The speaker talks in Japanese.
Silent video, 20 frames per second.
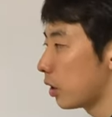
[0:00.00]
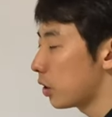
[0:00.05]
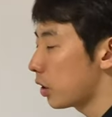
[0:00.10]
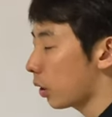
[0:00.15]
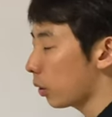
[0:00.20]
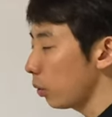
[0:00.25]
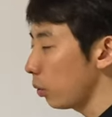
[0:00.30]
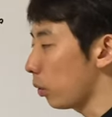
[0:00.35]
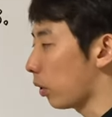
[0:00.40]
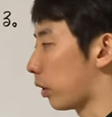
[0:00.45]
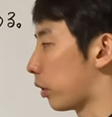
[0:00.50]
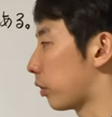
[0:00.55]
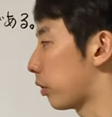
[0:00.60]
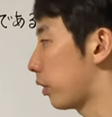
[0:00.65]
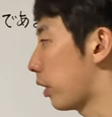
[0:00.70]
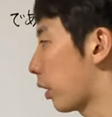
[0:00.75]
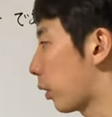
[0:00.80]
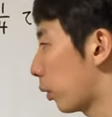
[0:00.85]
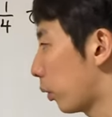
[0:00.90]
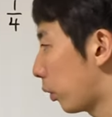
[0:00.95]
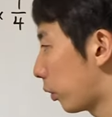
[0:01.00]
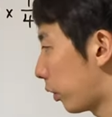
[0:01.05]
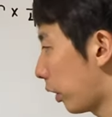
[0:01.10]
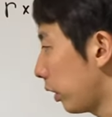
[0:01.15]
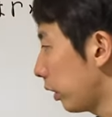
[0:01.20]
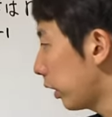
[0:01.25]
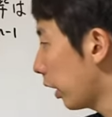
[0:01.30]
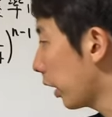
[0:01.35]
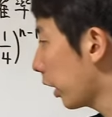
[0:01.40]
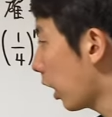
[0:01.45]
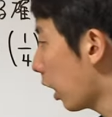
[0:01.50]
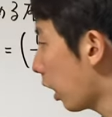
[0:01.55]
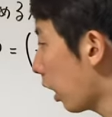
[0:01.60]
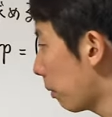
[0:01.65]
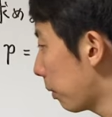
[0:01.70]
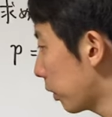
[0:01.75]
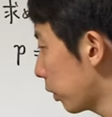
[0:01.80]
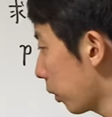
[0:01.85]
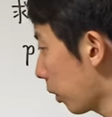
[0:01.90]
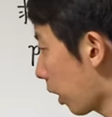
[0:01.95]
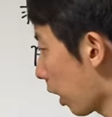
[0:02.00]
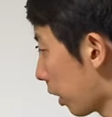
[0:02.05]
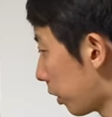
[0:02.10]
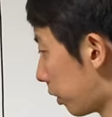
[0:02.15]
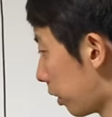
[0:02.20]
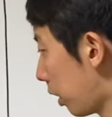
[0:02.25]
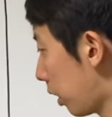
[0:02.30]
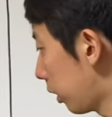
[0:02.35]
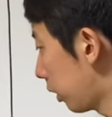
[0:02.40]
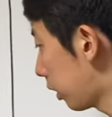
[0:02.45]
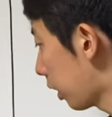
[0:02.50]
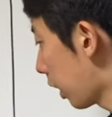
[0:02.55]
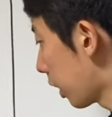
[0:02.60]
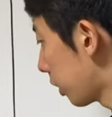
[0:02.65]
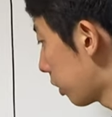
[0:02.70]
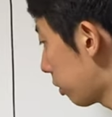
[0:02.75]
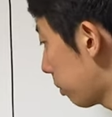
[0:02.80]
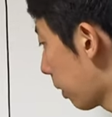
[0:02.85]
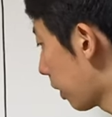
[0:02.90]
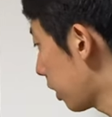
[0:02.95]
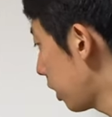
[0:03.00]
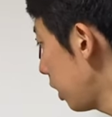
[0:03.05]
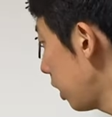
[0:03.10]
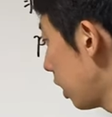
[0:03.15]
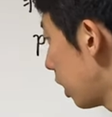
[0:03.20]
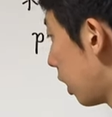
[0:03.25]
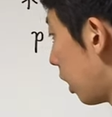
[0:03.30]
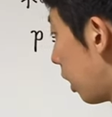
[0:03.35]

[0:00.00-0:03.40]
じゃあ今度はですねこの全体考えましょうか全体つまり